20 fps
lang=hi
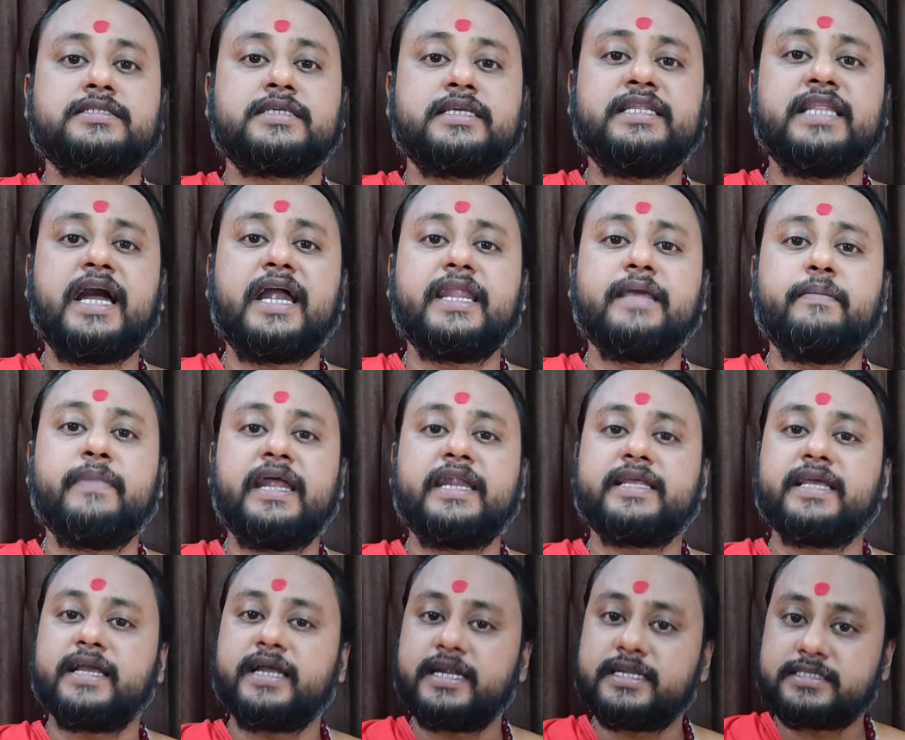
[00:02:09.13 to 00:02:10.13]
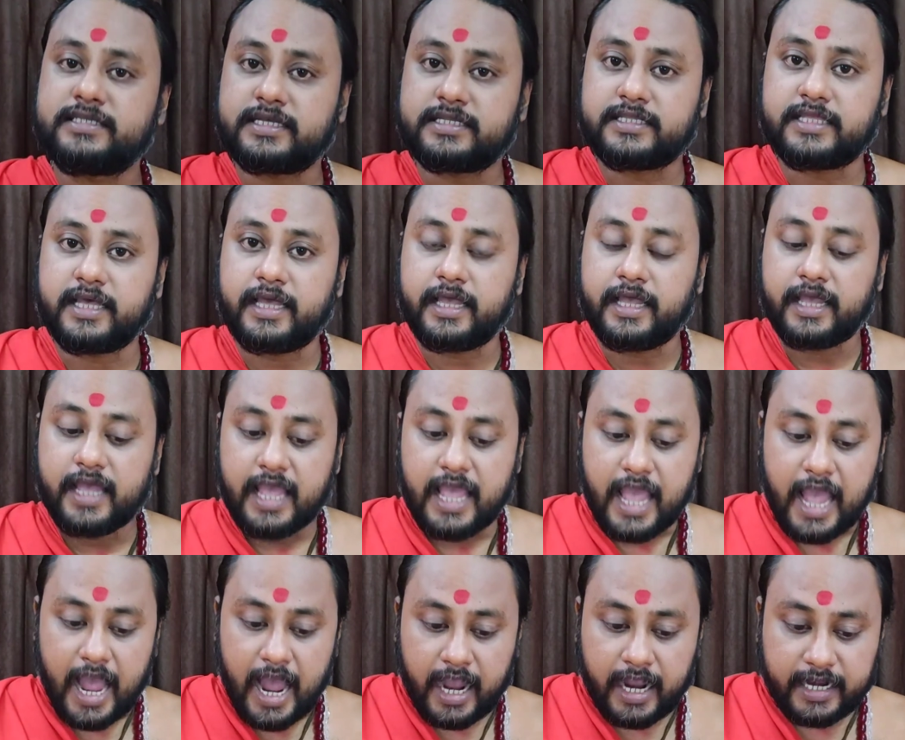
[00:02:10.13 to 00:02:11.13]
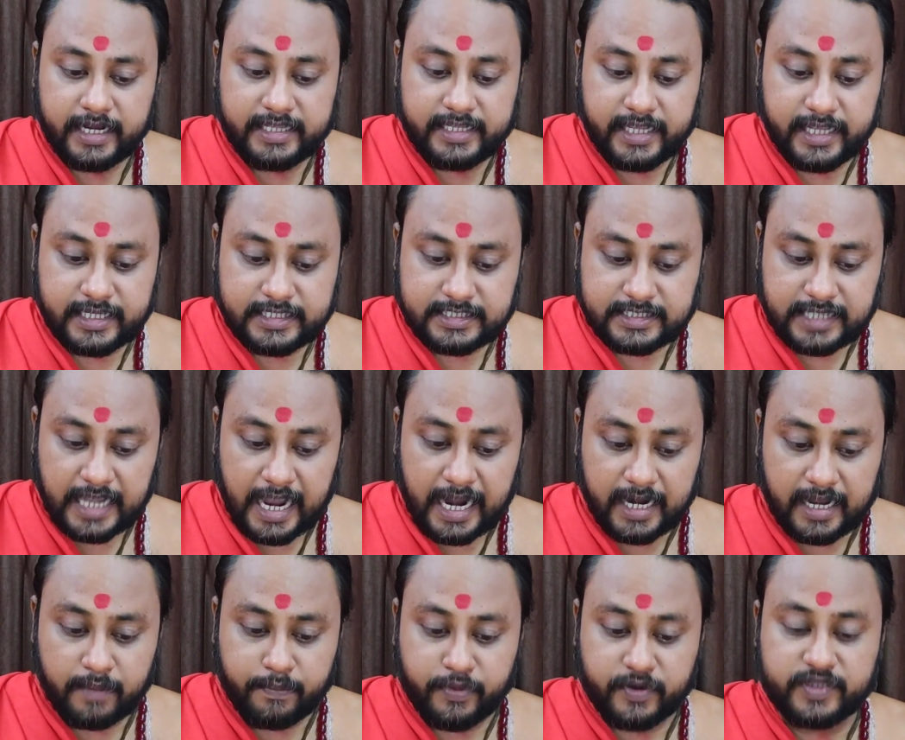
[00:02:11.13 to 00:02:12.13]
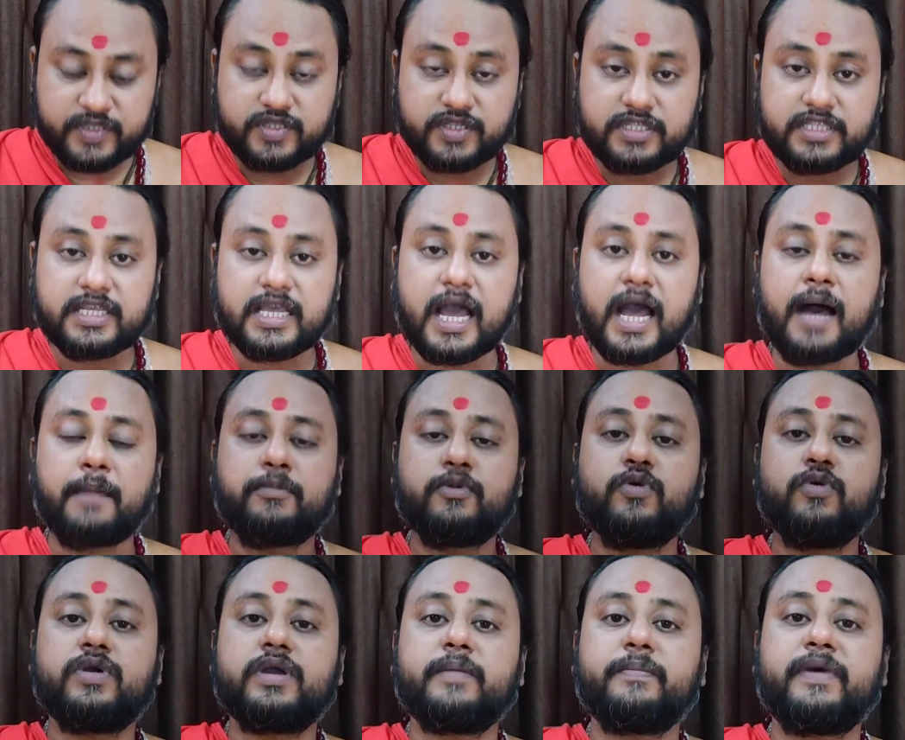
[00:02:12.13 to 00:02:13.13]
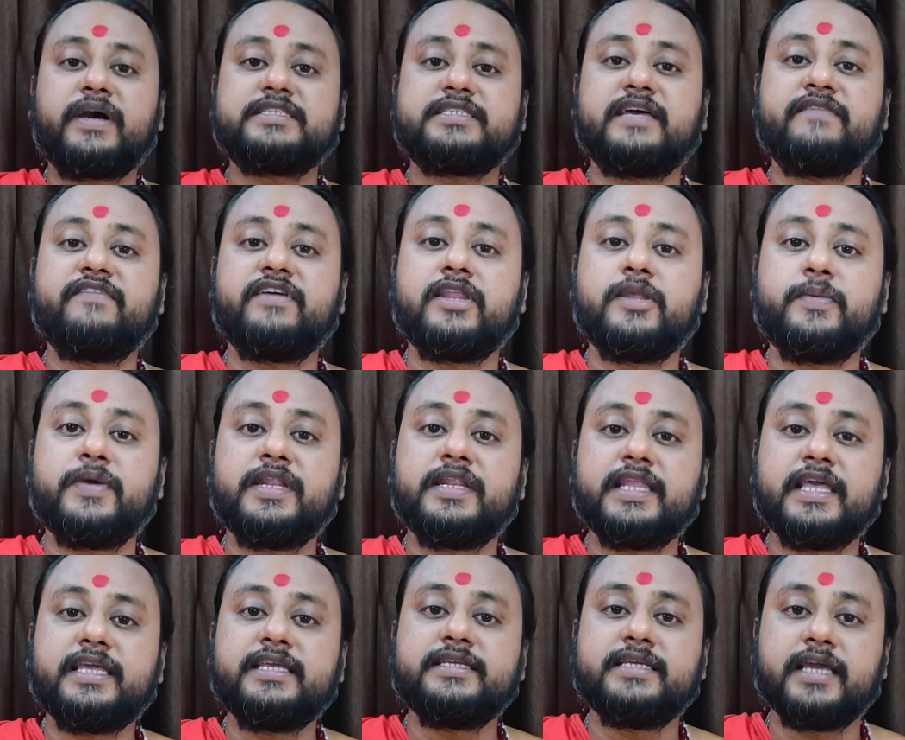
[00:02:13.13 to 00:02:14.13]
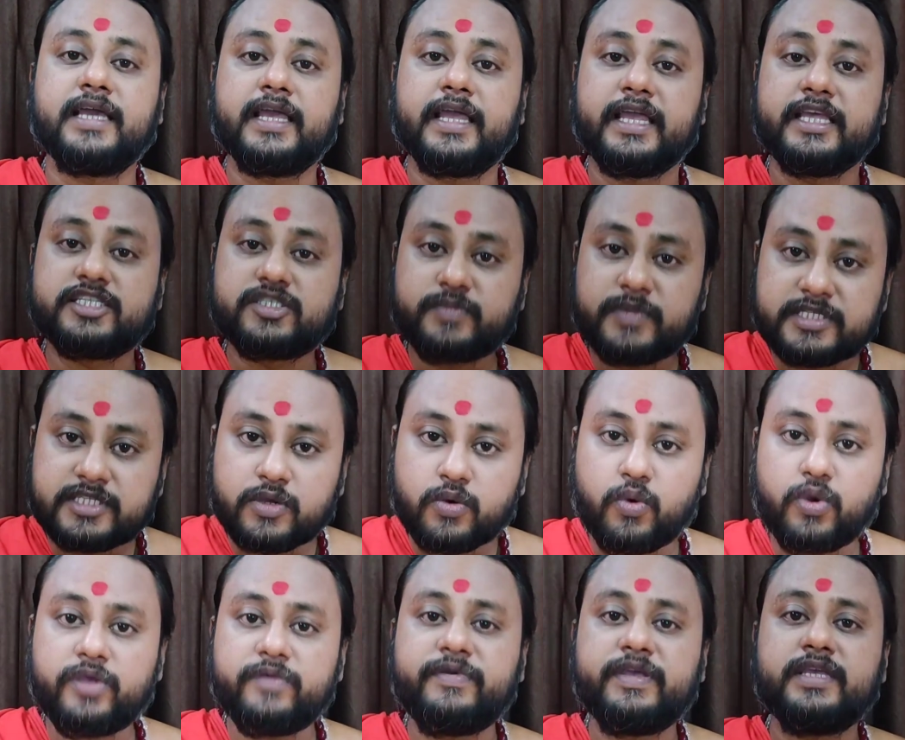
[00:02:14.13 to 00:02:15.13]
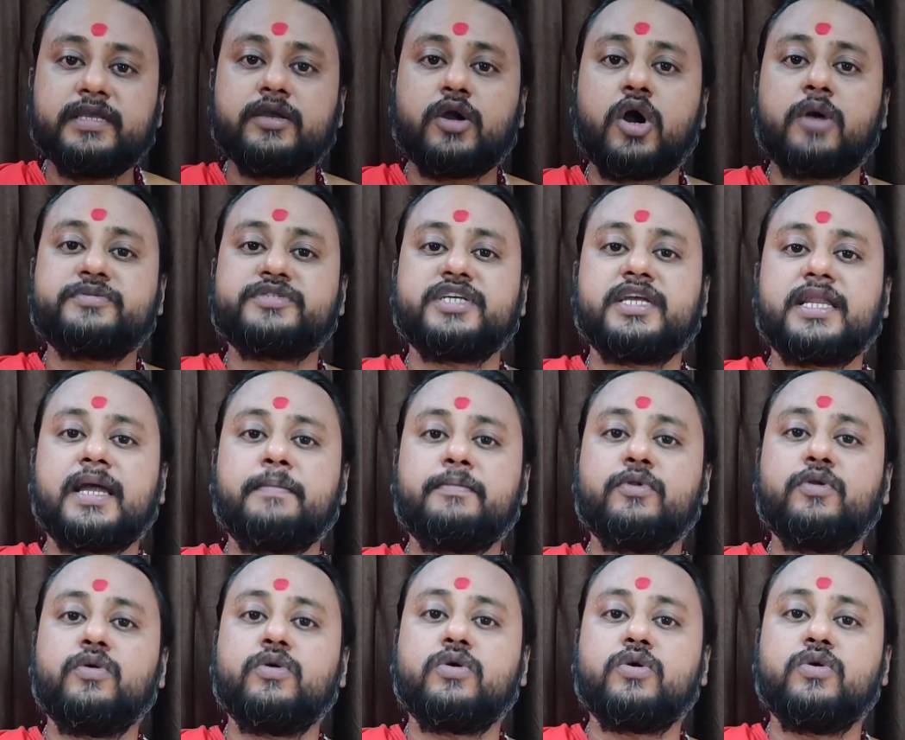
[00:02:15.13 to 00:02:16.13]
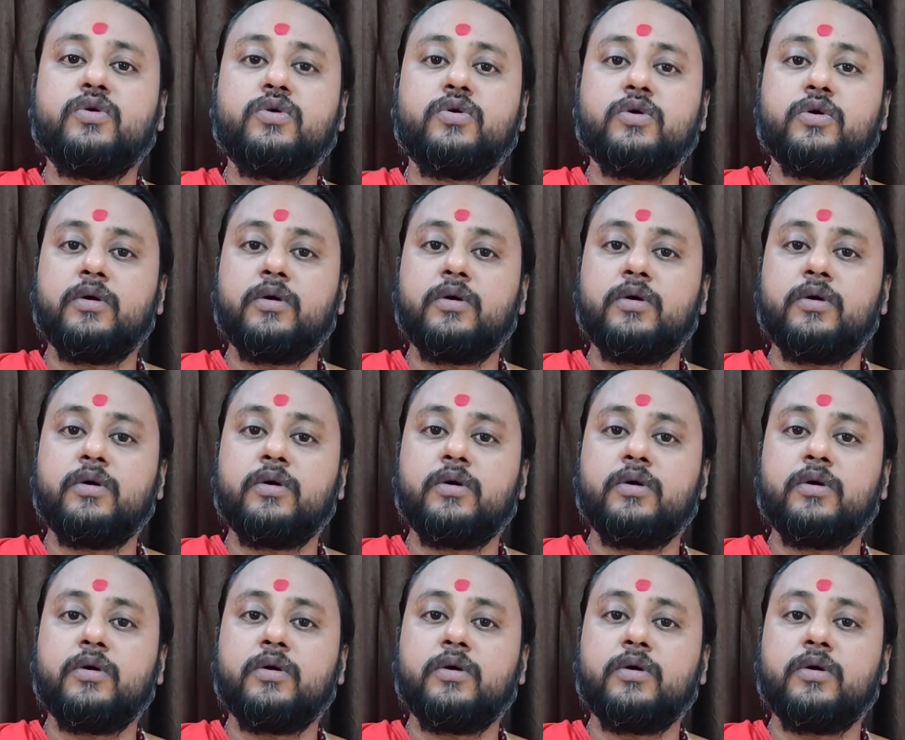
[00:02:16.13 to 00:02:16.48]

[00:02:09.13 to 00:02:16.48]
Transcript: किनारे बैठ के कर सकते हैं अगर ये सारा परिस्थिति आप लोगों के पास अवेलेबल नहीं है इसमें से कोई भी ऑप्शन आप लोग को